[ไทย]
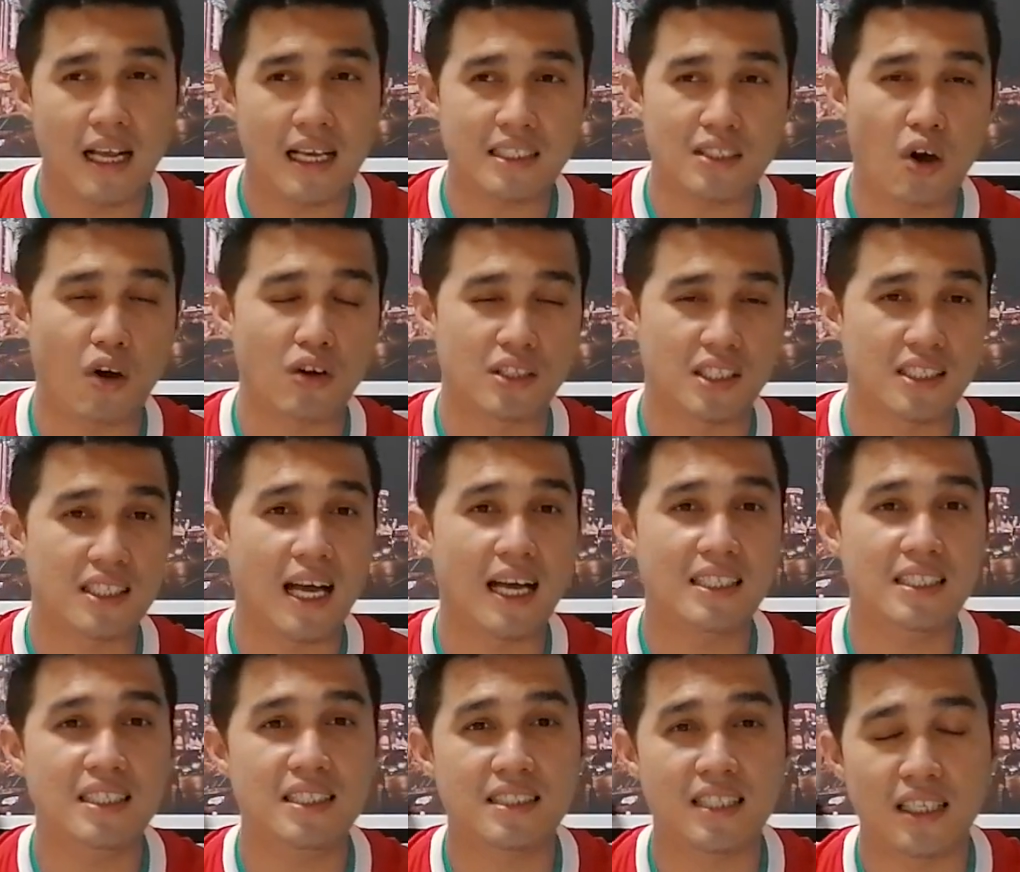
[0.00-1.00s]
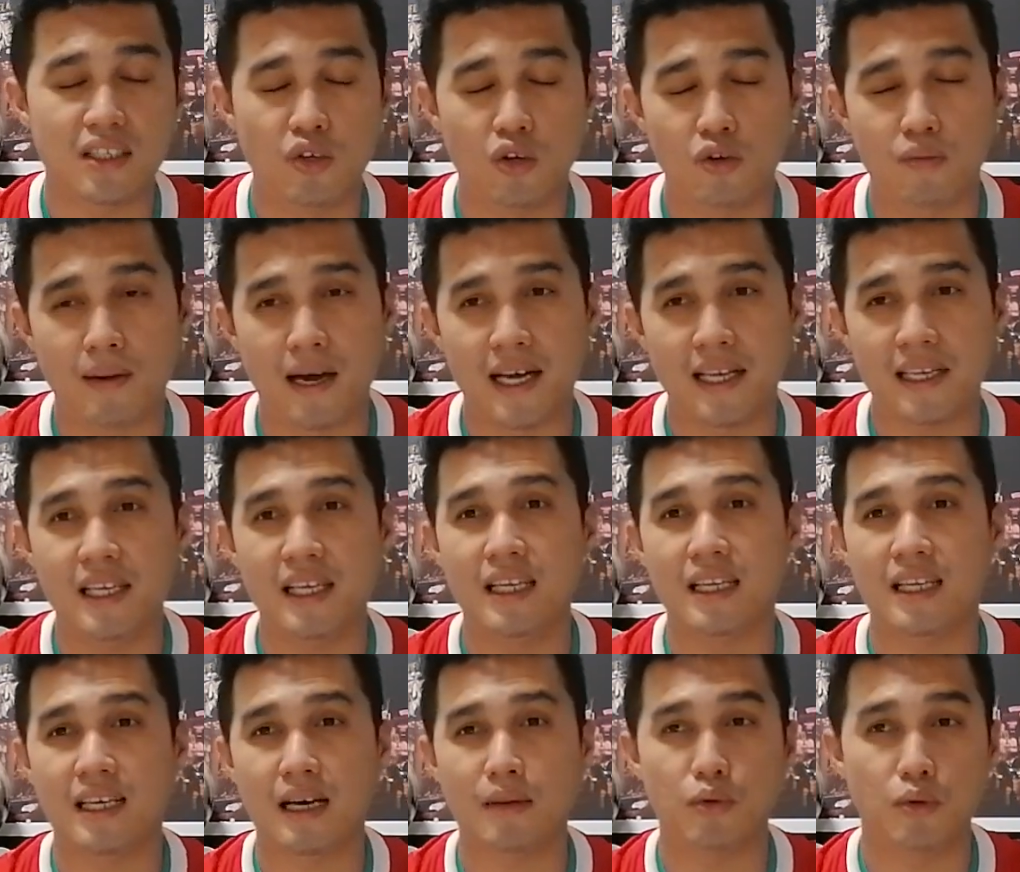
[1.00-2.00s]
น่าจะออกสตาร์ทที่ซาดิโอมาเน่
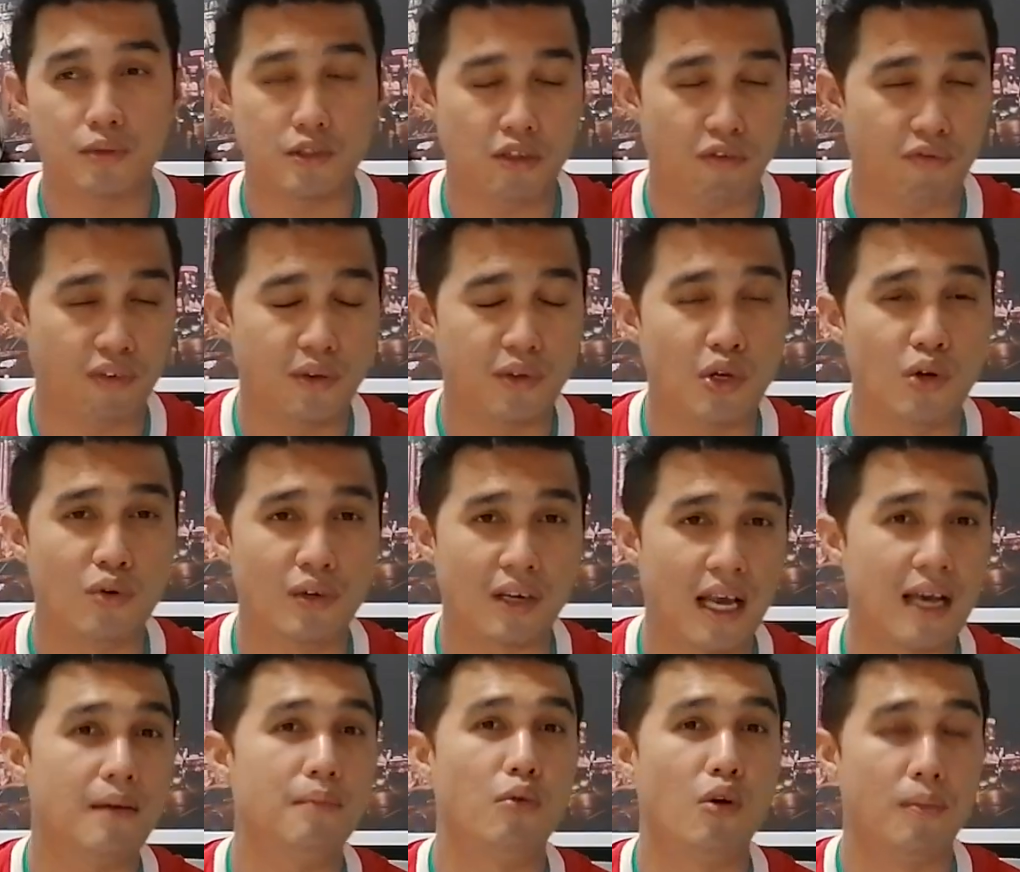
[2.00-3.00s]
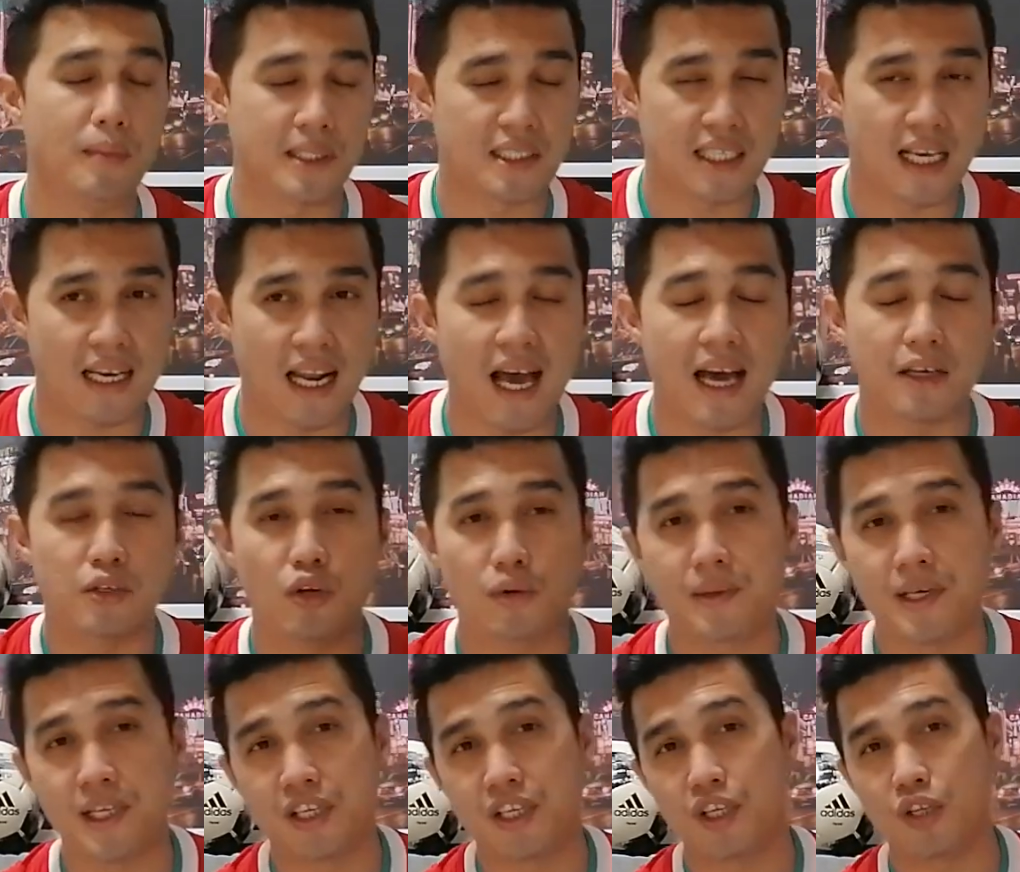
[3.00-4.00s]
นะครับโดยเระตฟิโนและโมฮัมหมัดซาร่าโด
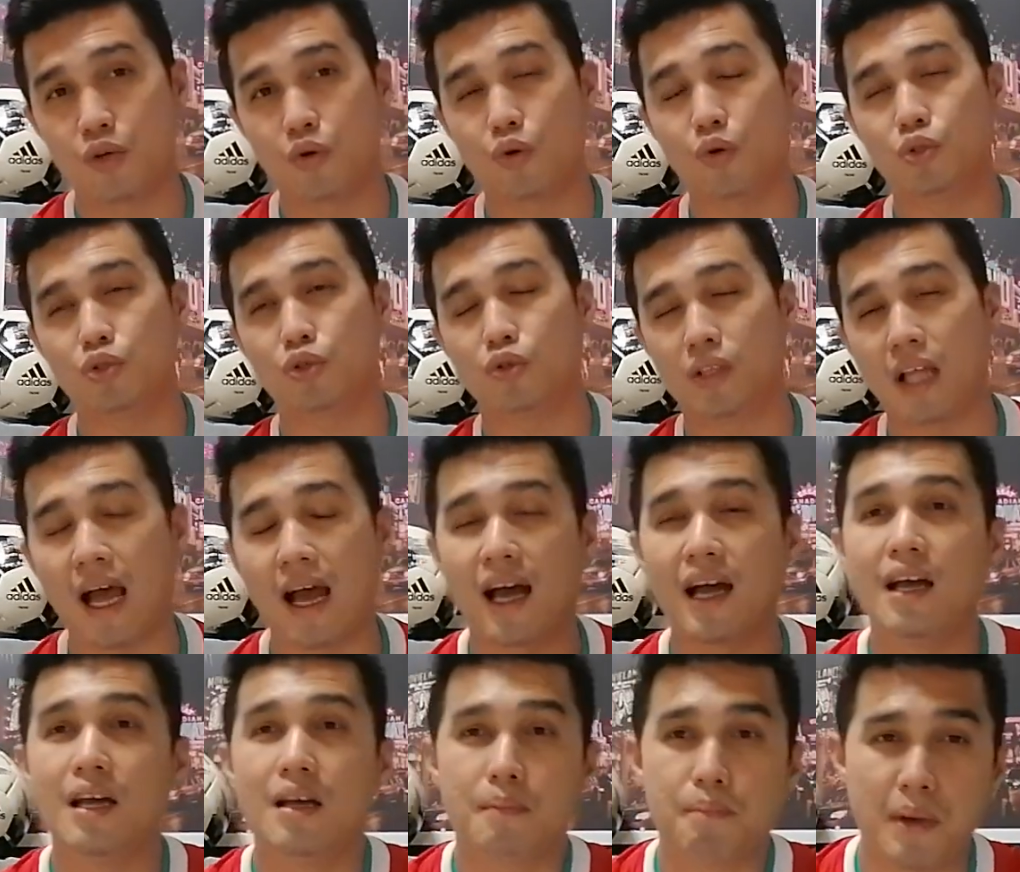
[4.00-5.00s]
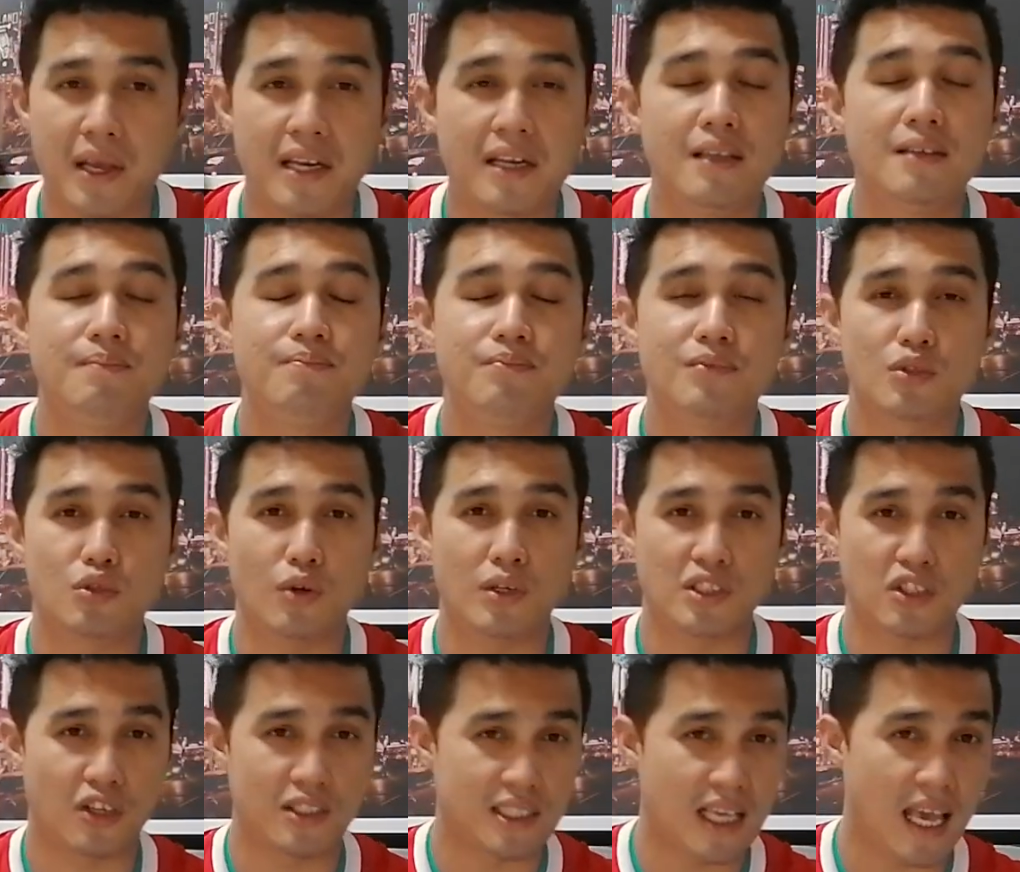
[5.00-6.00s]
ยมีดิโอโกโชตาเป็นตัว
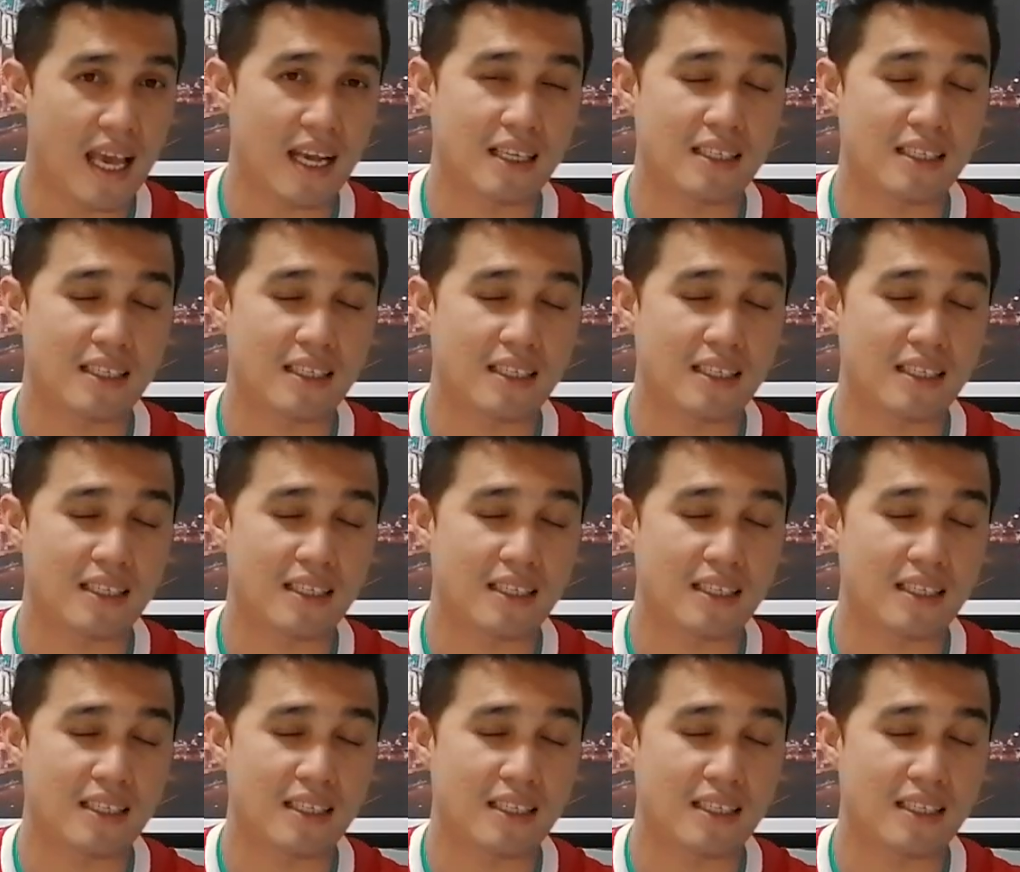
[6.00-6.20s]
สอดแทร